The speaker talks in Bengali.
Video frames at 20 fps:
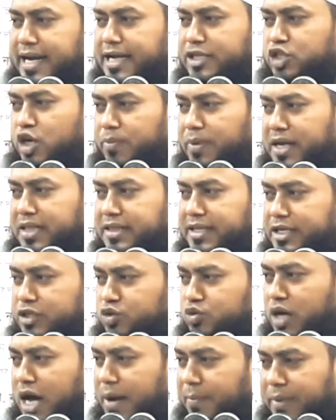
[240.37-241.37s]
এই জবান দিয়ে
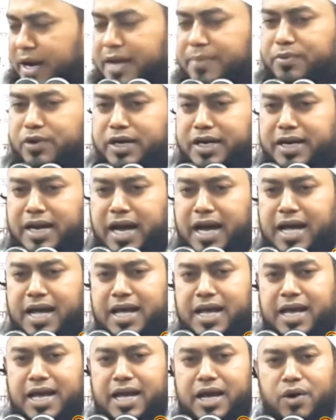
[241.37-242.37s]
শুধু আমরাই বলি না
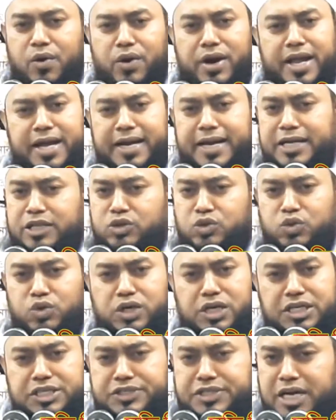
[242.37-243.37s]
অনেক হিন্দু
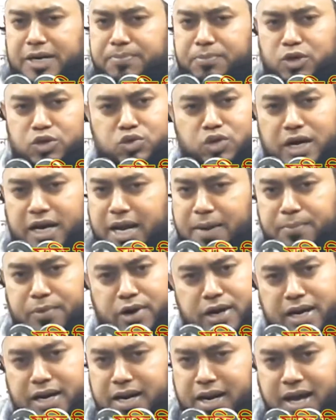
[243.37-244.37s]
খ্রিস্টান বৌদ্ধ এরা
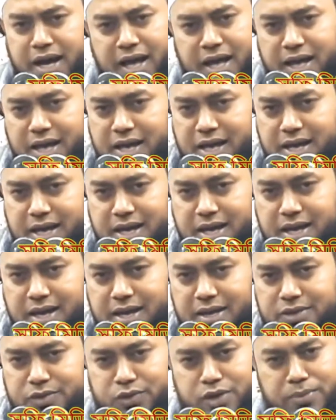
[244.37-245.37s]
বলে না
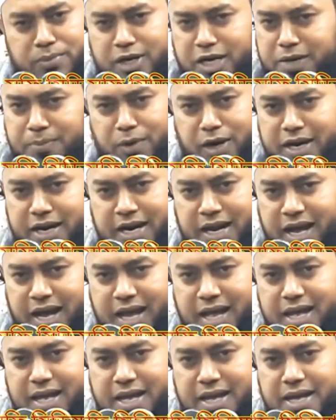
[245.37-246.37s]
জোরে বলেন বলে না
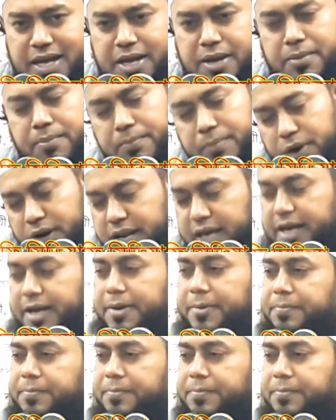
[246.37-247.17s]
বলে